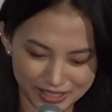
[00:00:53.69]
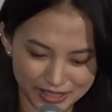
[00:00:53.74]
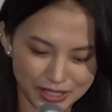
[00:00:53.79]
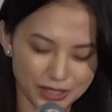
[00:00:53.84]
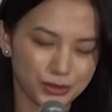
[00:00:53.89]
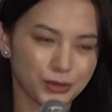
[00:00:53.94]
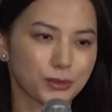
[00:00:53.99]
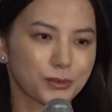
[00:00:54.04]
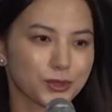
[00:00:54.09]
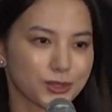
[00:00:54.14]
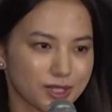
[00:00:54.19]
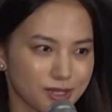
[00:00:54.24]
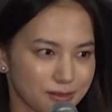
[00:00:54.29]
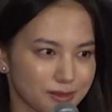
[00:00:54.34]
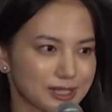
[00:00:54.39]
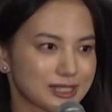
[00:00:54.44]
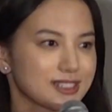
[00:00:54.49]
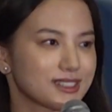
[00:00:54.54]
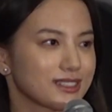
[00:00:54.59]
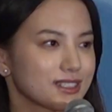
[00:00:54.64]
いなと思って
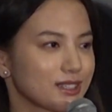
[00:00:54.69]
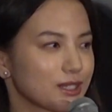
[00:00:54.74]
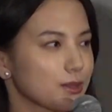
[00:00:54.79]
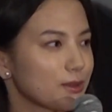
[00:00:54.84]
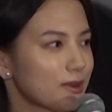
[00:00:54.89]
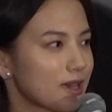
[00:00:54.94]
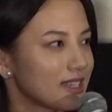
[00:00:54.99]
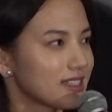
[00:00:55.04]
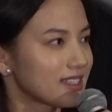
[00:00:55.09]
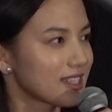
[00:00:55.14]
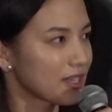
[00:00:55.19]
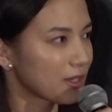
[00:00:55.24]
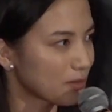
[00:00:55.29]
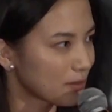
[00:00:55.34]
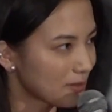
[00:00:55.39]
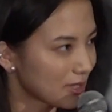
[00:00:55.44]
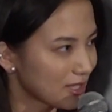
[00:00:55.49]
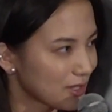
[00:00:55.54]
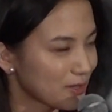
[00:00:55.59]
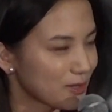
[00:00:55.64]
ます今日は最後
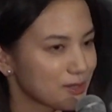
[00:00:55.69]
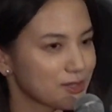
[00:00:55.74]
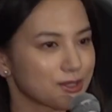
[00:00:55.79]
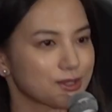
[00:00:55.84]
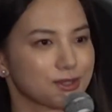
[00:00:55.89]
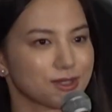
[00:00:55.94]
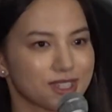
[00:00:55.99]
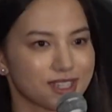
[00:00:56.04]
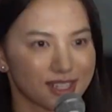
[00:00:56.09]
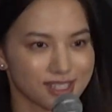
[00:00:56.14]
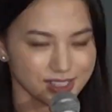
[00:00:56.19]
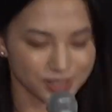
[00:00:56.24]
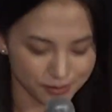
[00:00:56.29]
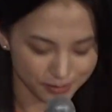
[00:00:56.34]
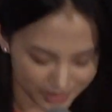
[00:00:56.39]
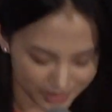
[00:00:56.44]
までよろしくお願いし